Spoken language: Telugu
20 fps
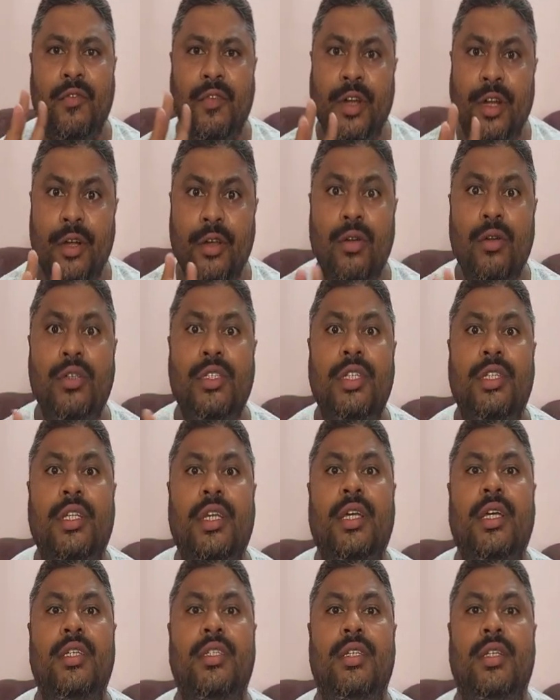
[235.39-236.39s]
వీడియో
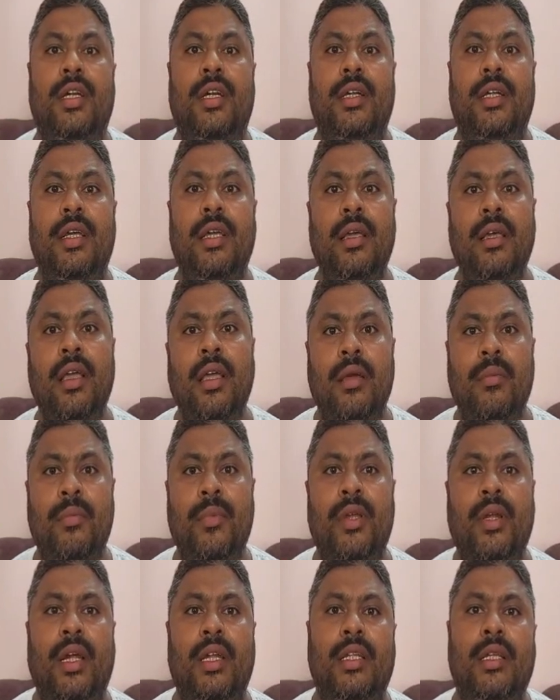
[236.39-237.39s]
వీడియోలు అంటే
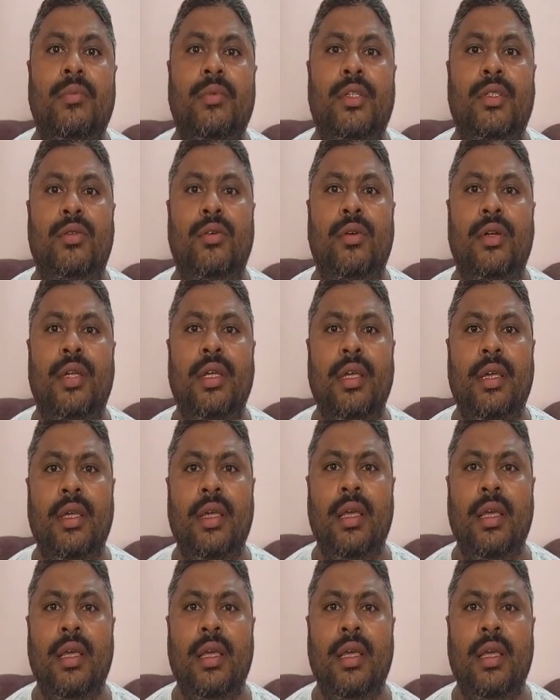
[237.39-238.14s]
మీరు అర్థం చేసుకోండి